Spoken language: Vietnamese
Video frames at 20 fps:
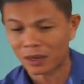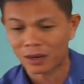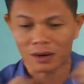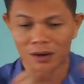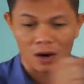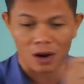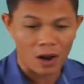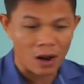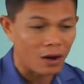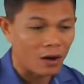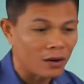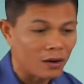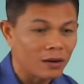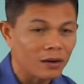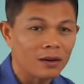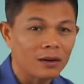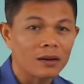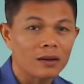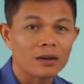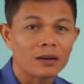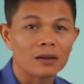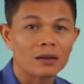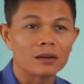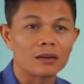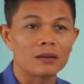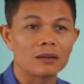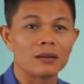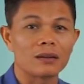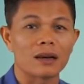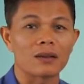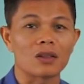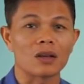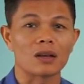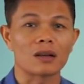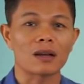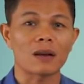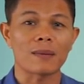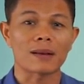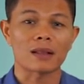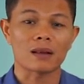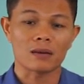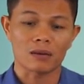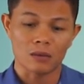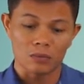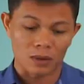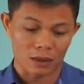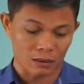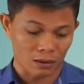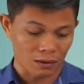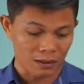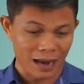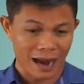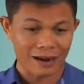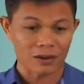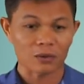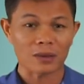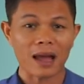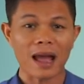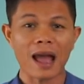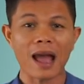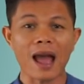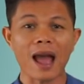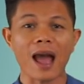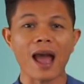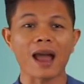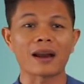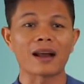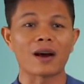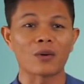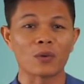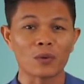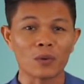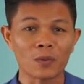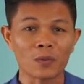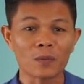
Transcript: thấy nó khó. Vậy thì các bạn thấy chúng ta tự chặn chúng ta hai đầu.